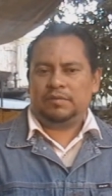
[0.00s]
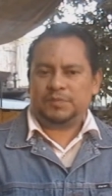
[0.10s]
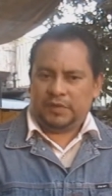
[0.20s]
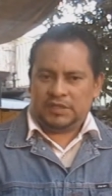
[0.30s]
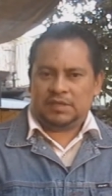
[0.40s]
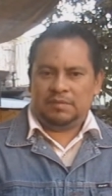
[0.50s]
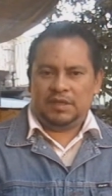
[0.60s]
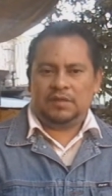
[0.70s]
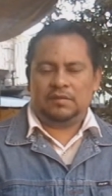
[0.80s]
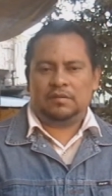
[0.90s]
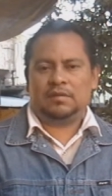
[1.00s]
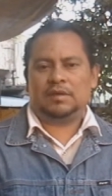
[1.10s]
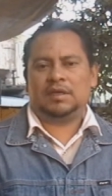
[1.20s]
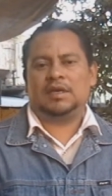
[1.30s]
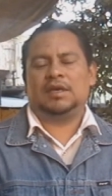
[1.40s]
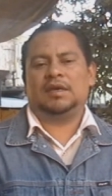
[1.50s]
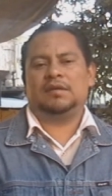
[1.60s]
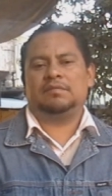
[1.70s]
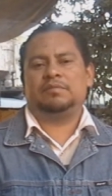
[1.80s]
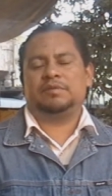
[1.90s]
pues por este medio que